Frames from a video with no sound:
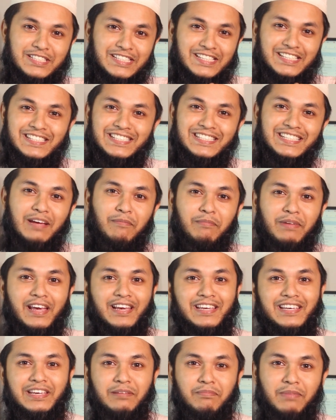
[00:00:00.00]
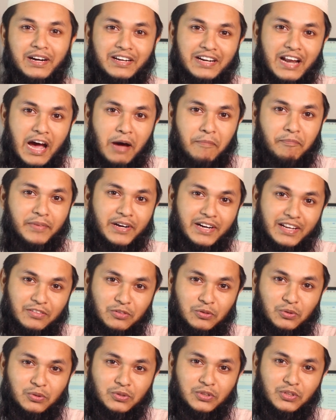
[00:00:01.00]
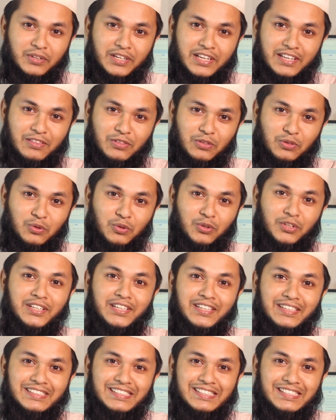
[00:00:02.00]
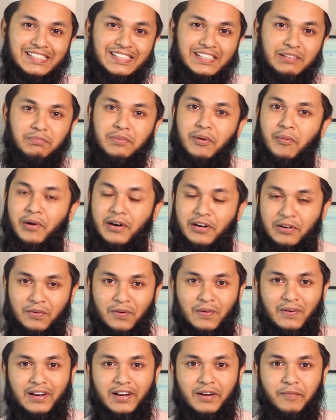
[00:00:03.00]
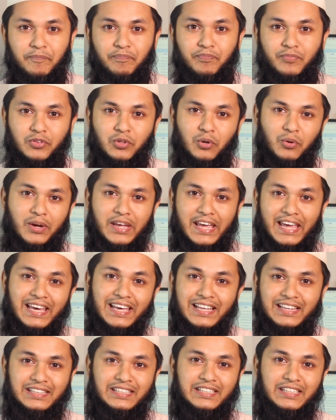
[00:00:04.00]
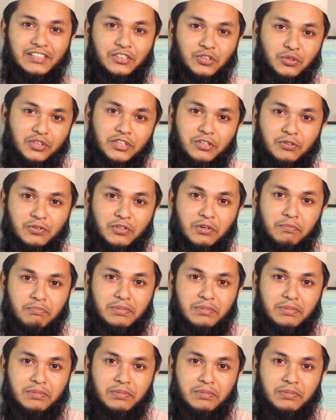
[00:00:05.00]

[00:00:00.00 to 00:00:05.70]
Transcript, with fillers: সিস্টেম একই বাট আপনারা দুজনে দুই স্ক্রিপ্ট ব্যবহার করলেন তো এক্ষেত্রে যদি কোনো